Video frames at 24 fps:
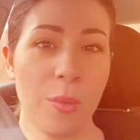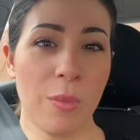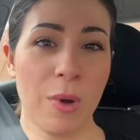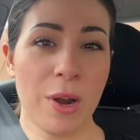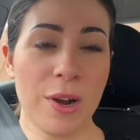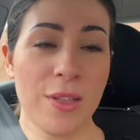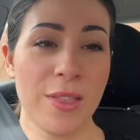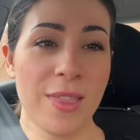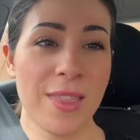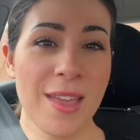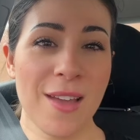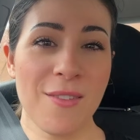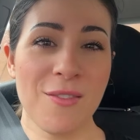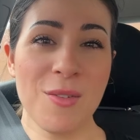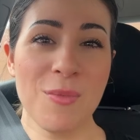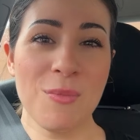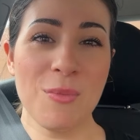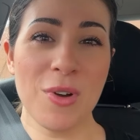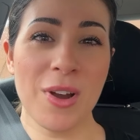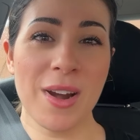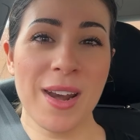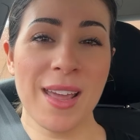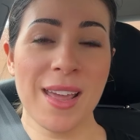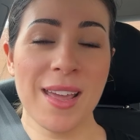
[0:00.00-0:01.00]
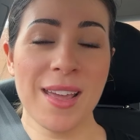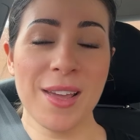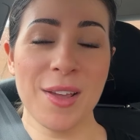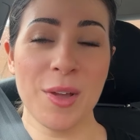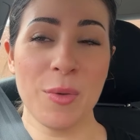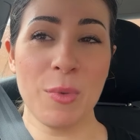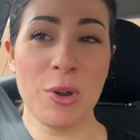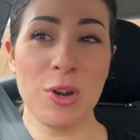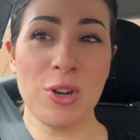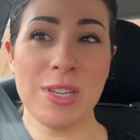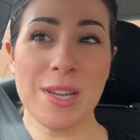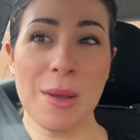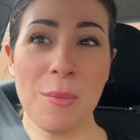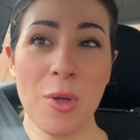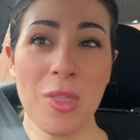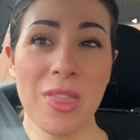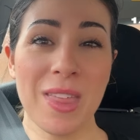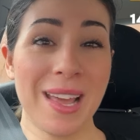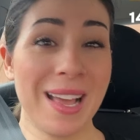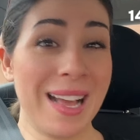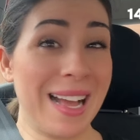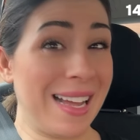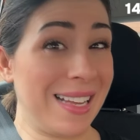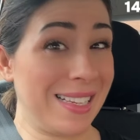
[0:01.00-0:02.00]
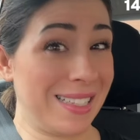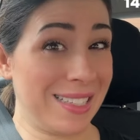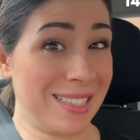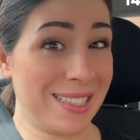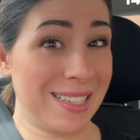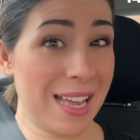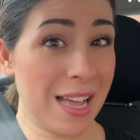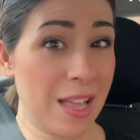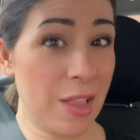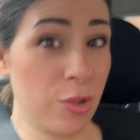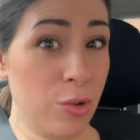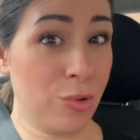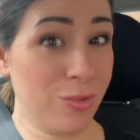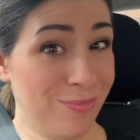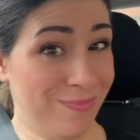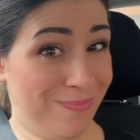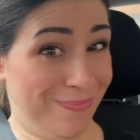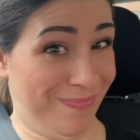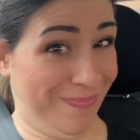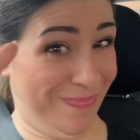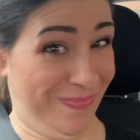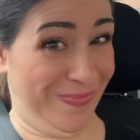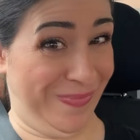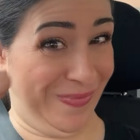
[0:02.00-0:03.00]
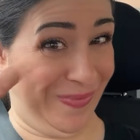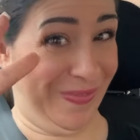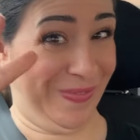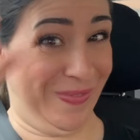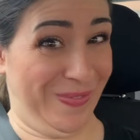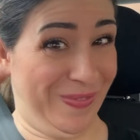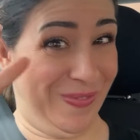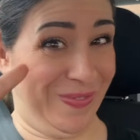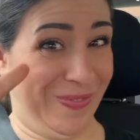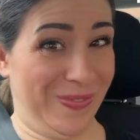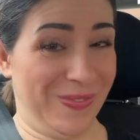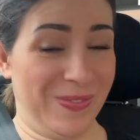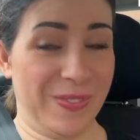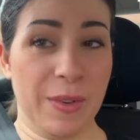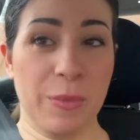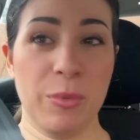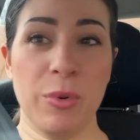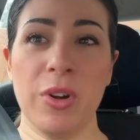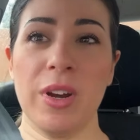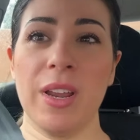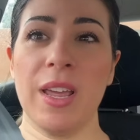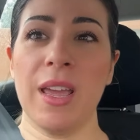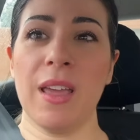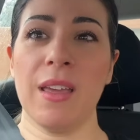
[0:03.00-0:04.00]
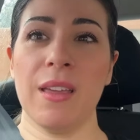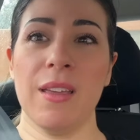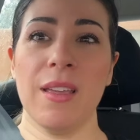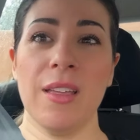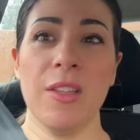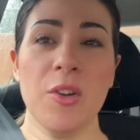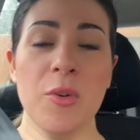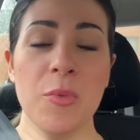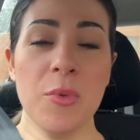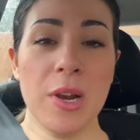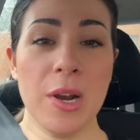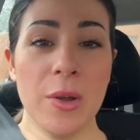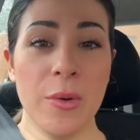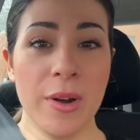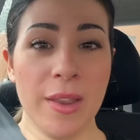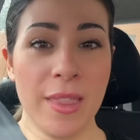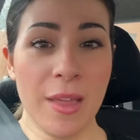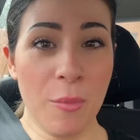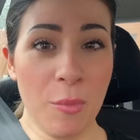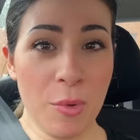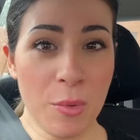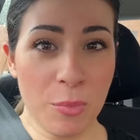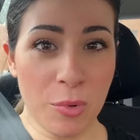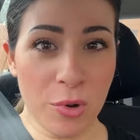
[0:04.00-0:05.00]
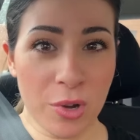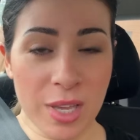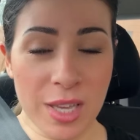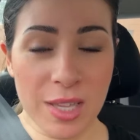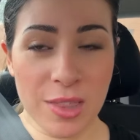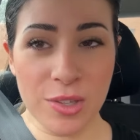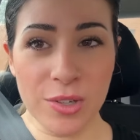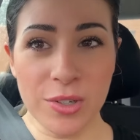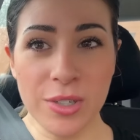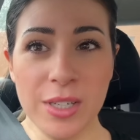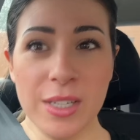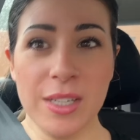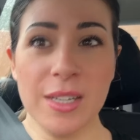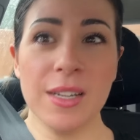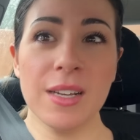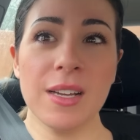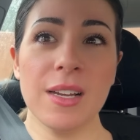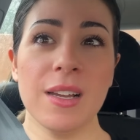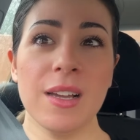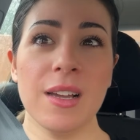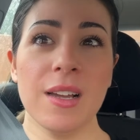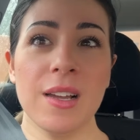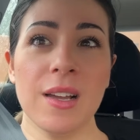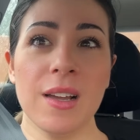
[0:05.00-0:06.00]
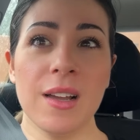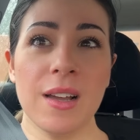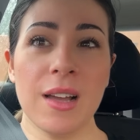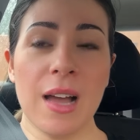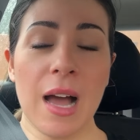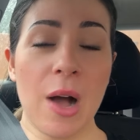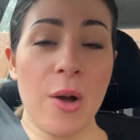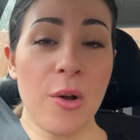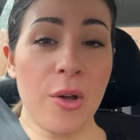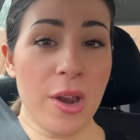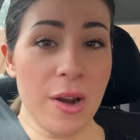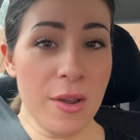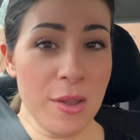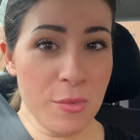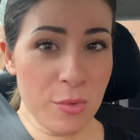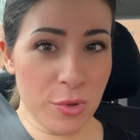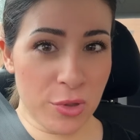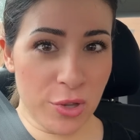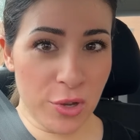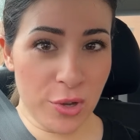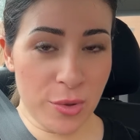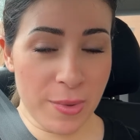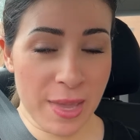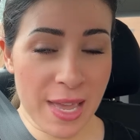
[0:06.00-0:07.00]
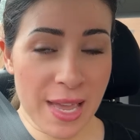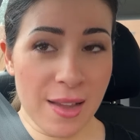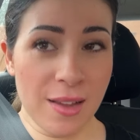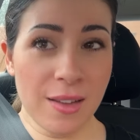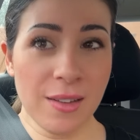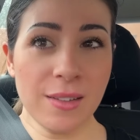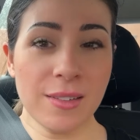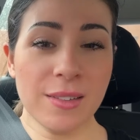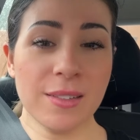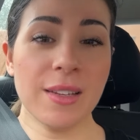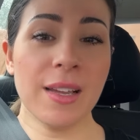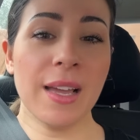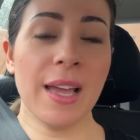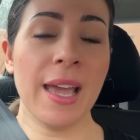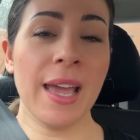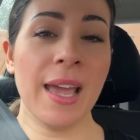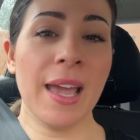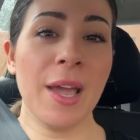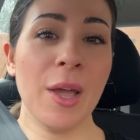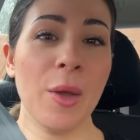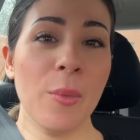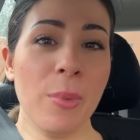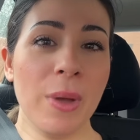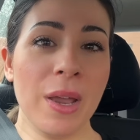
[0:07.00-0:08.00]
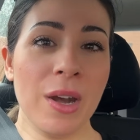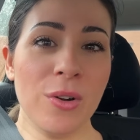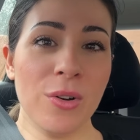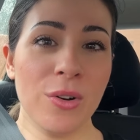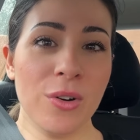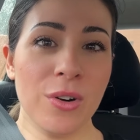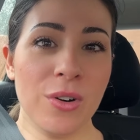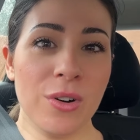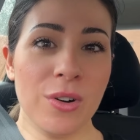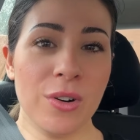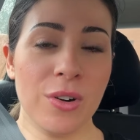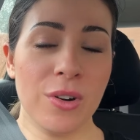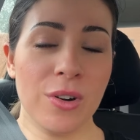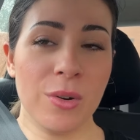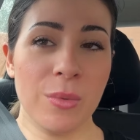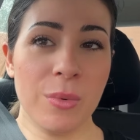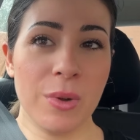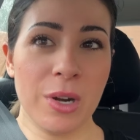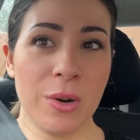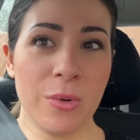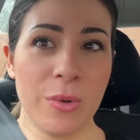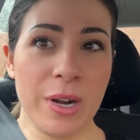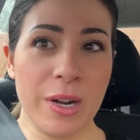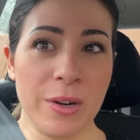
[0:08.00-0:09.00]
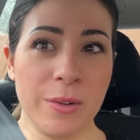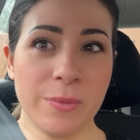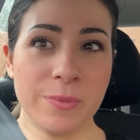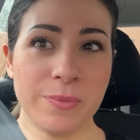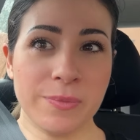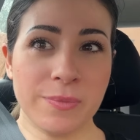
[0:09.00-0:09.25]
Buenos días, bombones. Bueno, ya hemos descansado porque he dormido la verdad muy poquito. Aunque ahora mismo estoy bien, eh, pero, pero bueno,